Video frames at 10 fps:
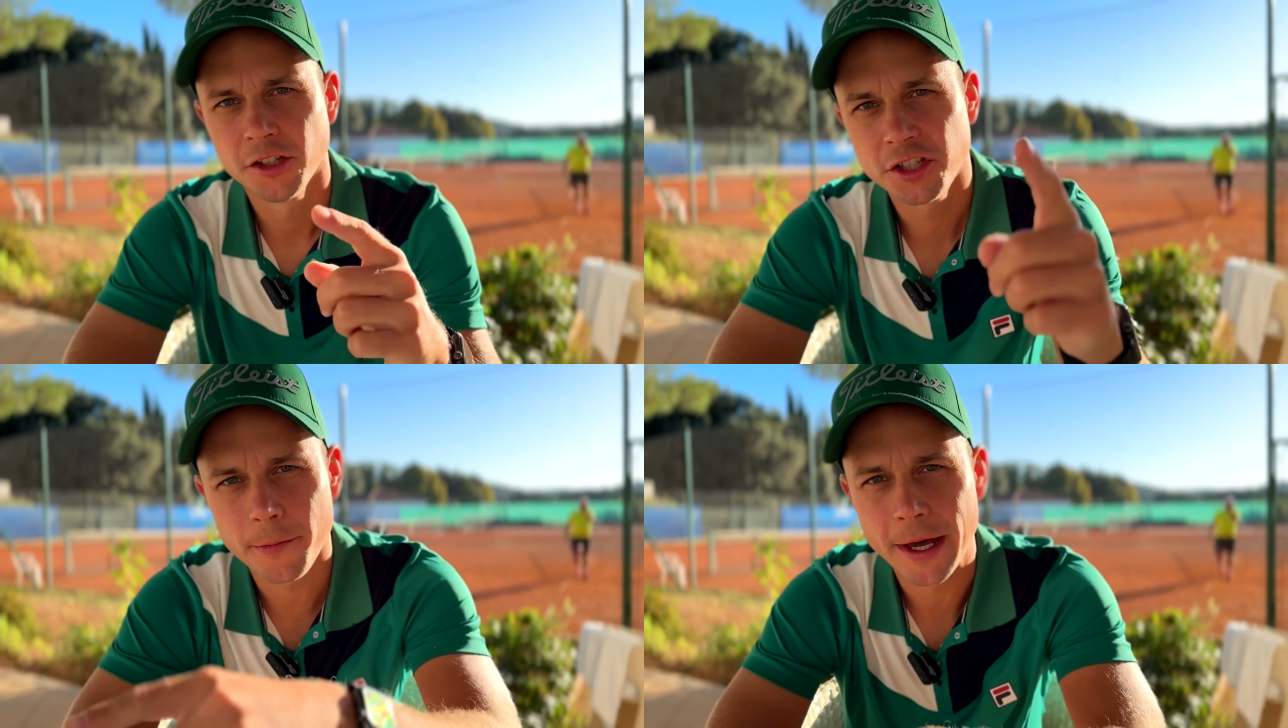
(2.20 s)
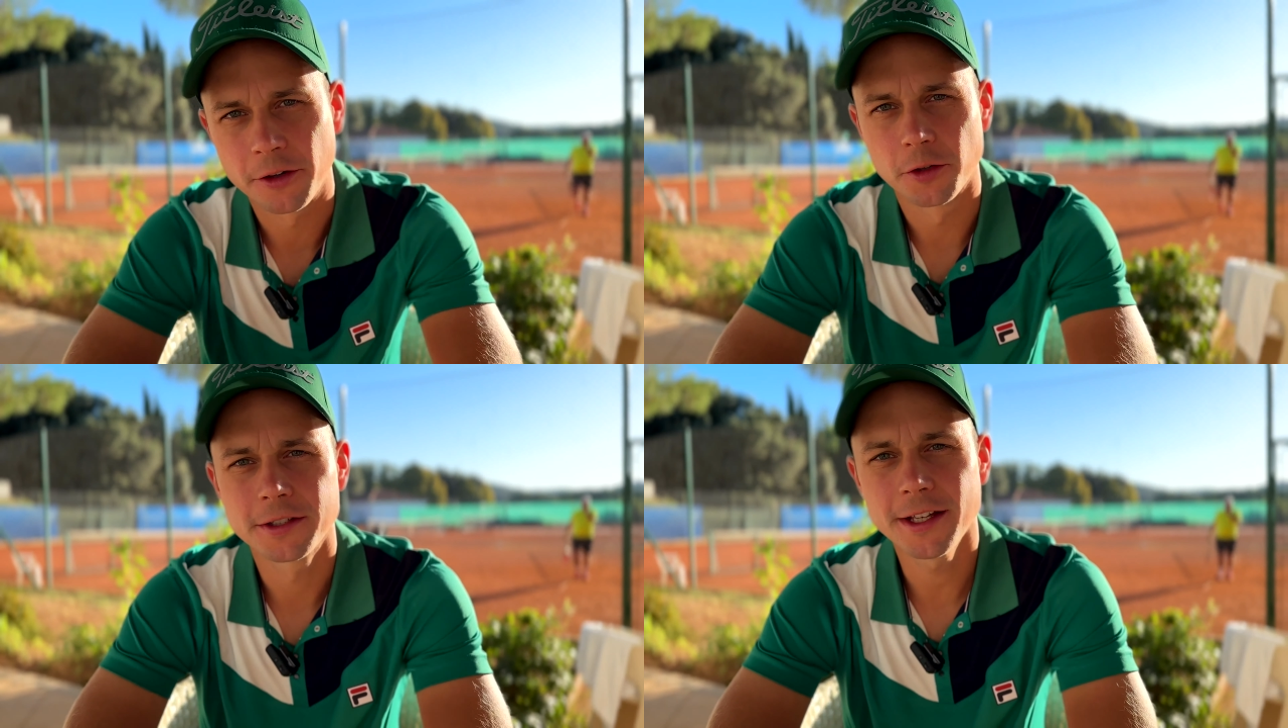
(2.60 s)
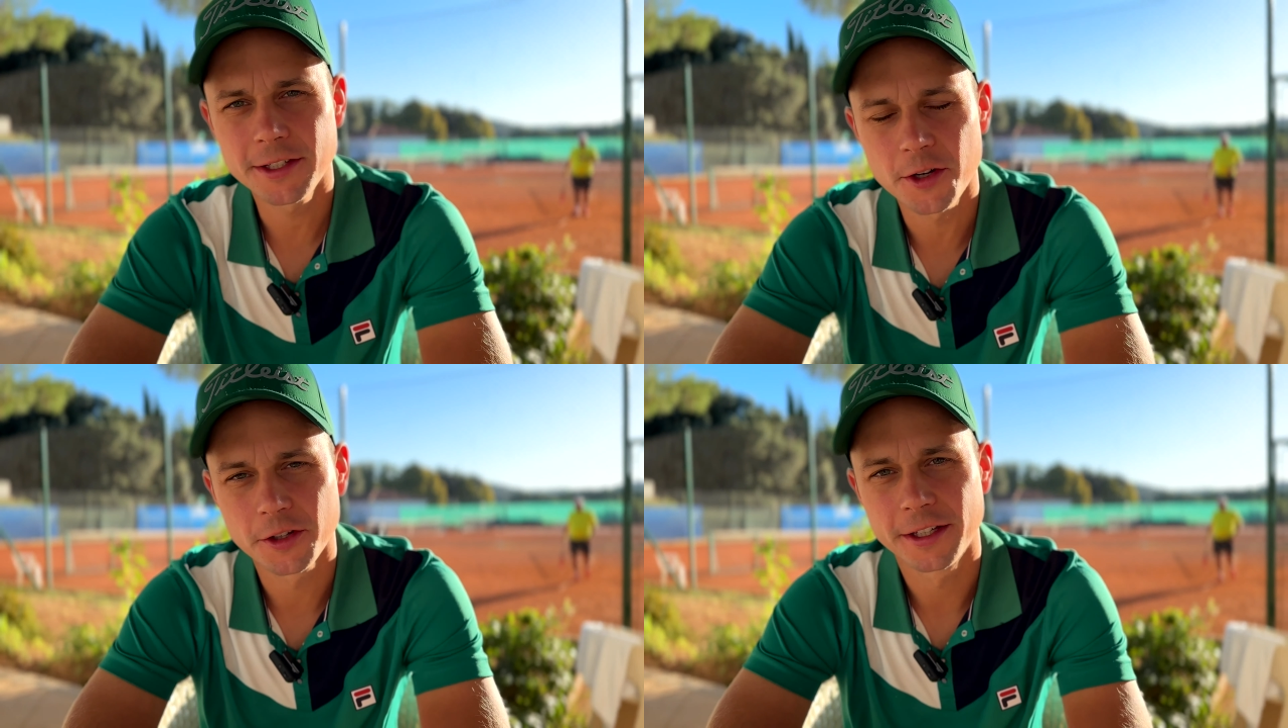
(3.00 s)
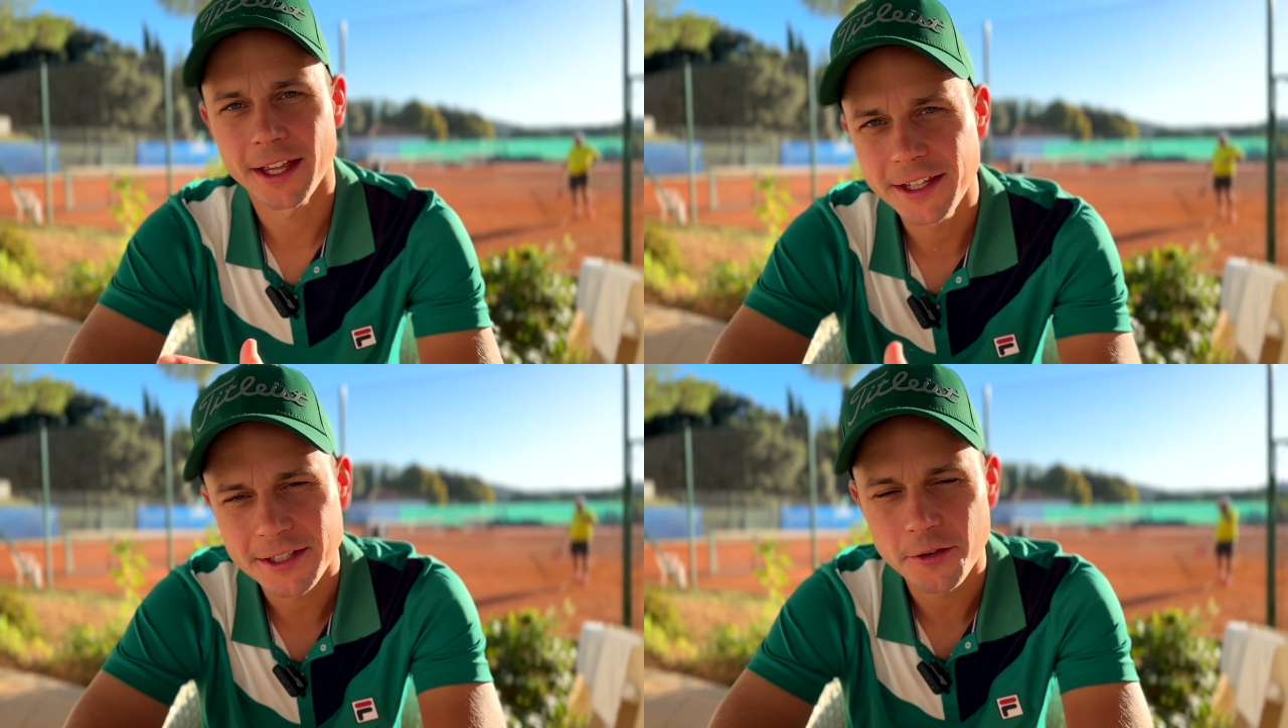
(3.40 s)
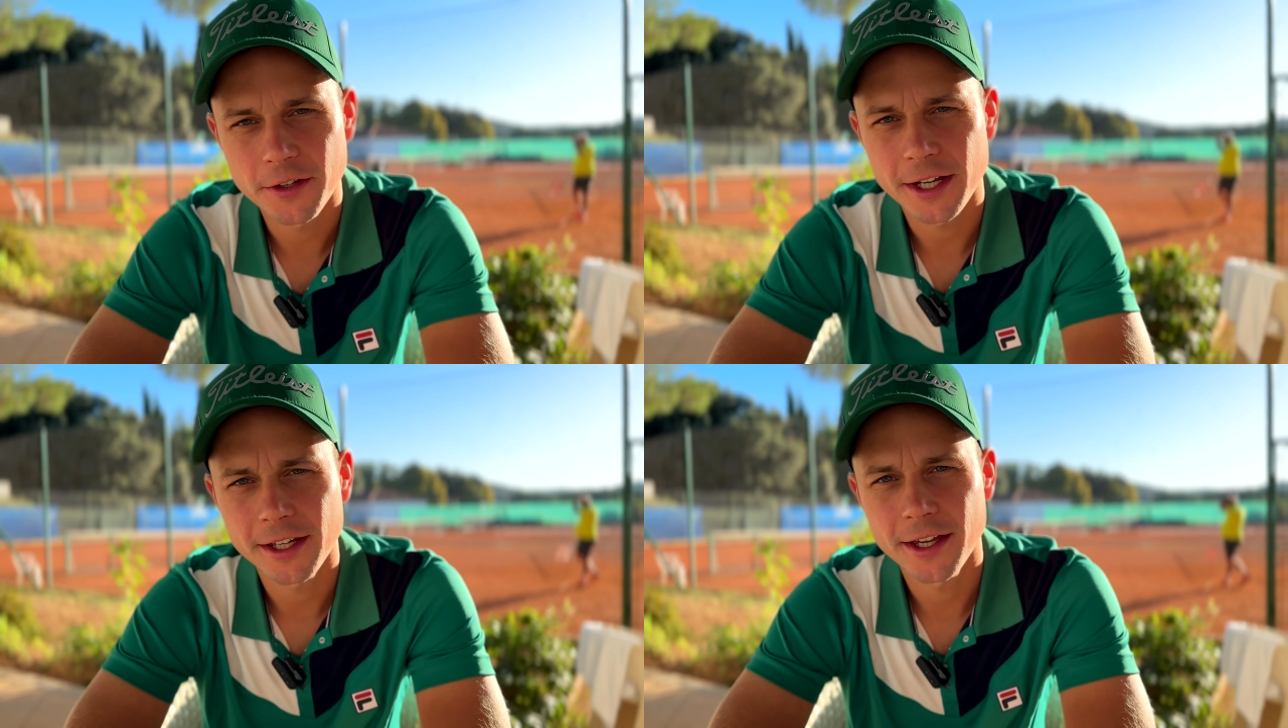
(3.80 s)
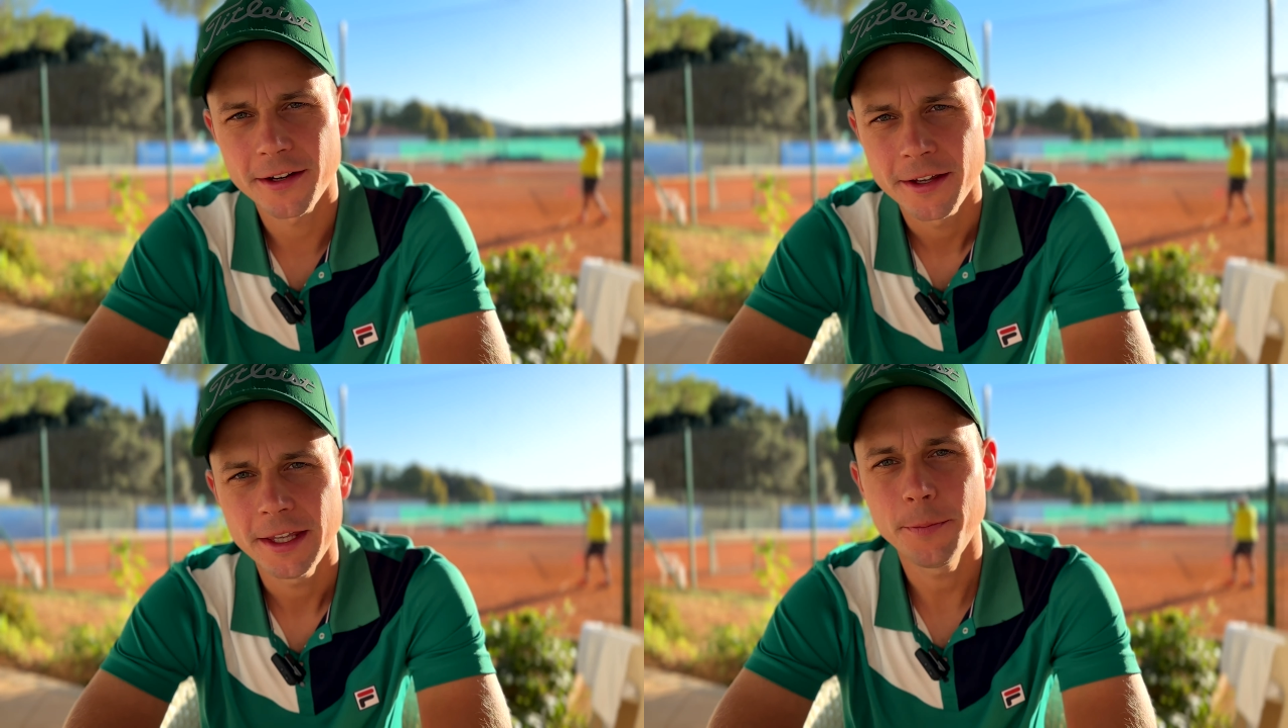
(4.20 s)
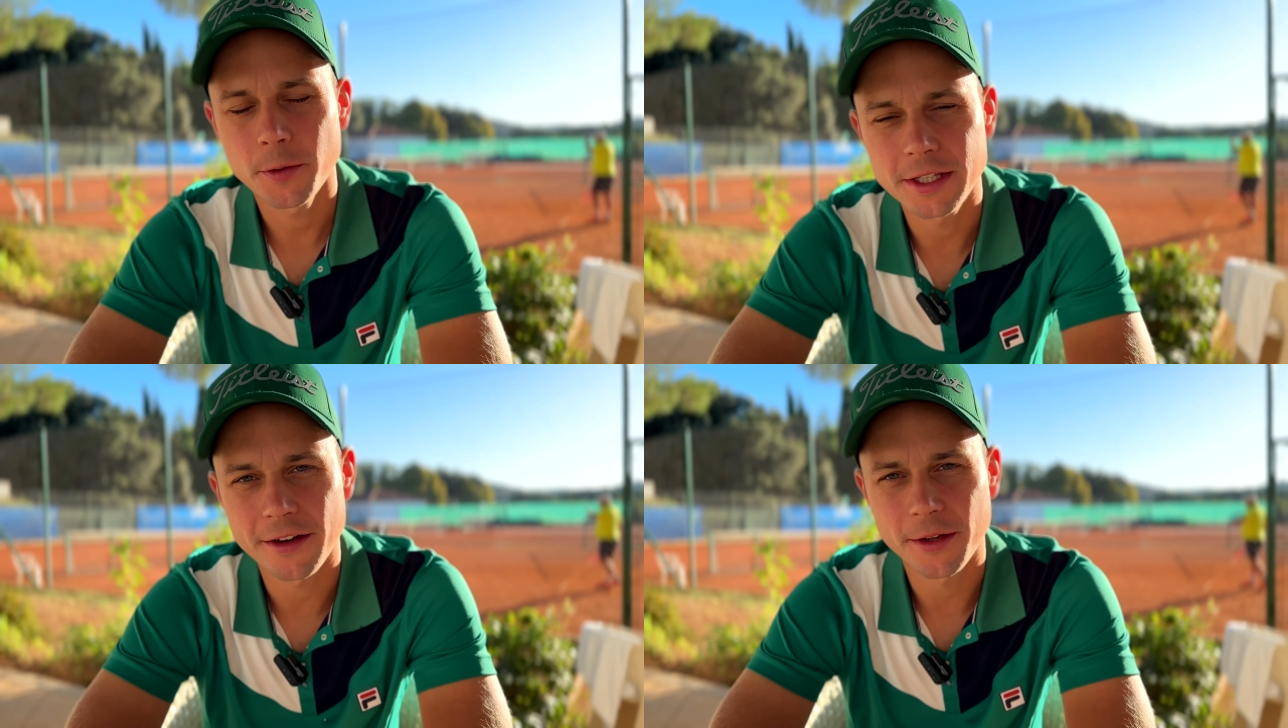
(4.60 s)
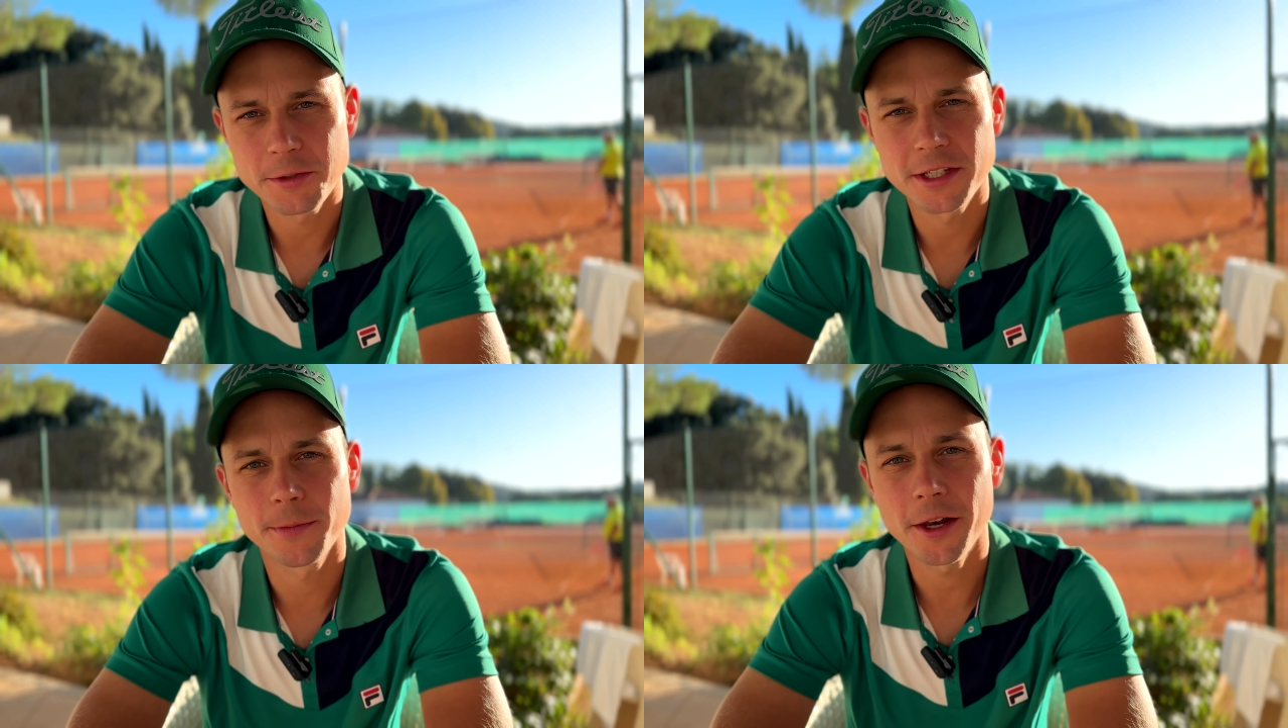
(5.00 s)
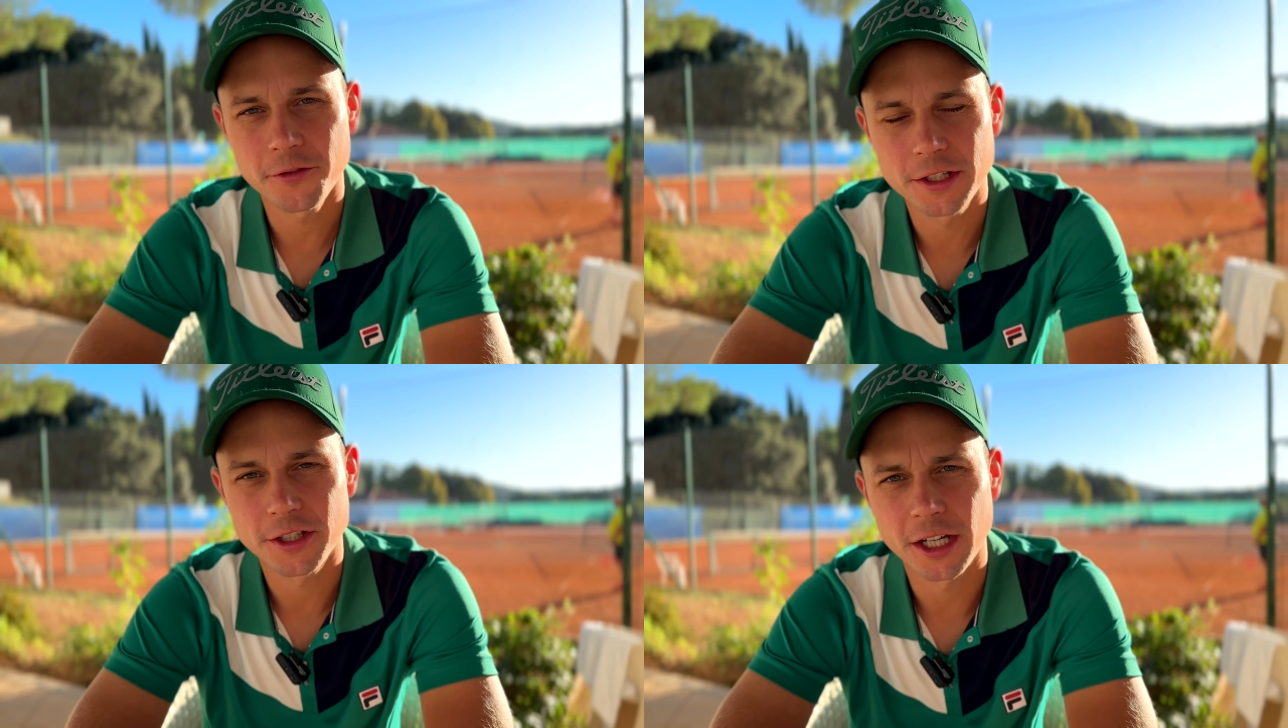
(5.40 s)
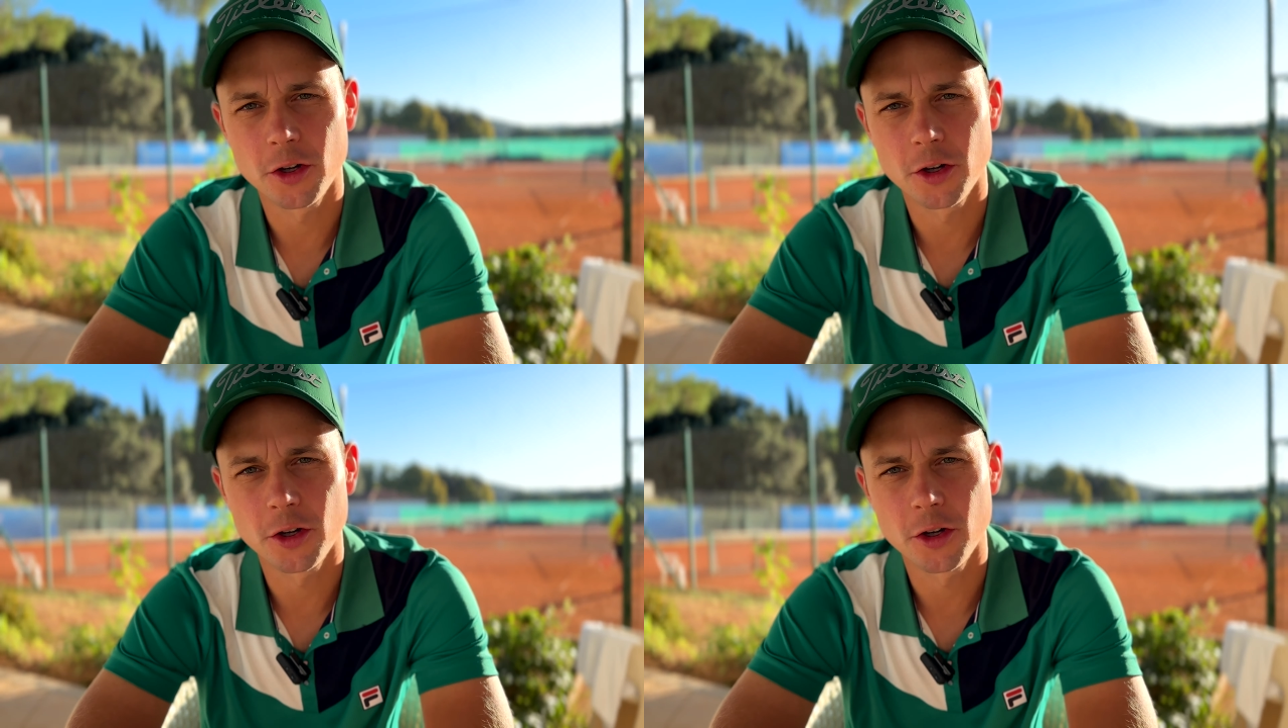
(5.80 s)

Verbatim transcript: Siemanko, z tej strony tenisowy haker i pozdrawiam Cię z malowniczej